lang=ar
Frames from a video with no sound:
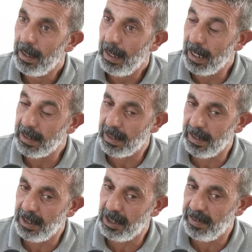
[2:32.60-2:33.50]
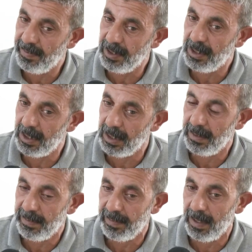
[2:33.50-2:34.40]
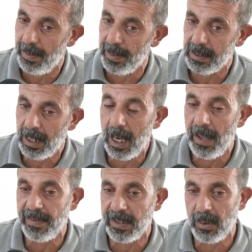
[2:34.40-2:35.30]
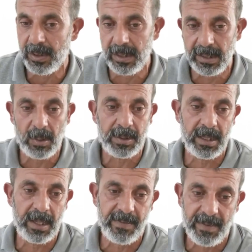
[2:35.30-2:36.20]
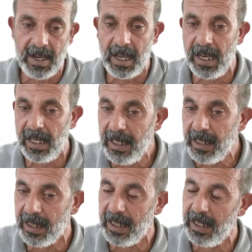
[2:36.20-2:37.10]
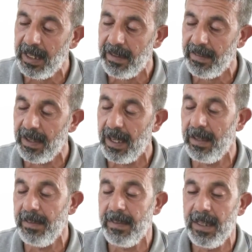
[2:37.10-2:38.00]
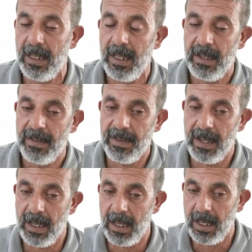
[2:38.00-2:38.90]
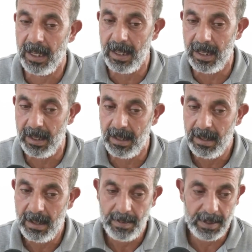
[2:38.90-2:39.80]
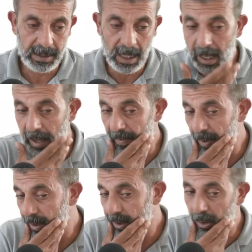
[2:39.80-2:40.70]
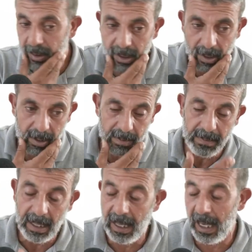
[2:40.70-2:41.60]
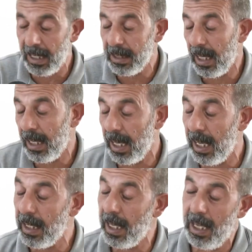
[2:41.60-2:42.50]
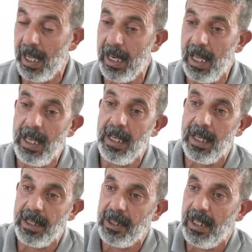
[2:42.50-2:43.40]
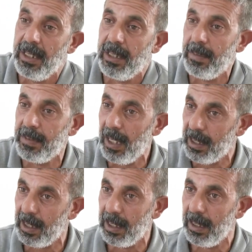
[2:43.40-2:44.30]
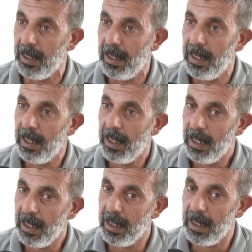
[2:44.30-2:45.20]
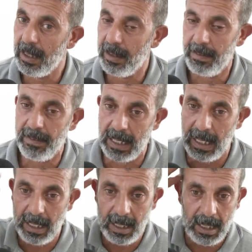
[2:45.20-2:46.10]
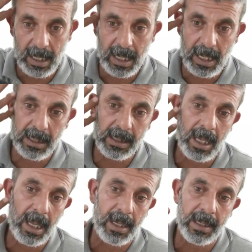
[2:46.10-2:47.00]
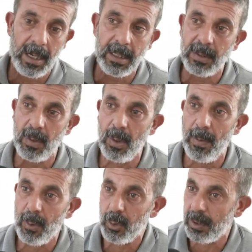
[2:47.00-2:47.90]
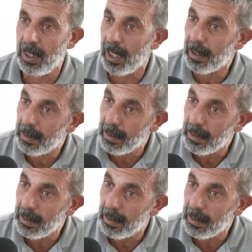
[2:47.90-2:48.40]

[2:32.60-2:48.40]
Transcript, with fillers: حاسه اشي في رجلي فبطلع في زوجتي زوجتي كبار على ايدي فاهم فبطلع في زوجتي على اي على اي رجل انت بتحكي انت آه، آه، الراس كله مرساك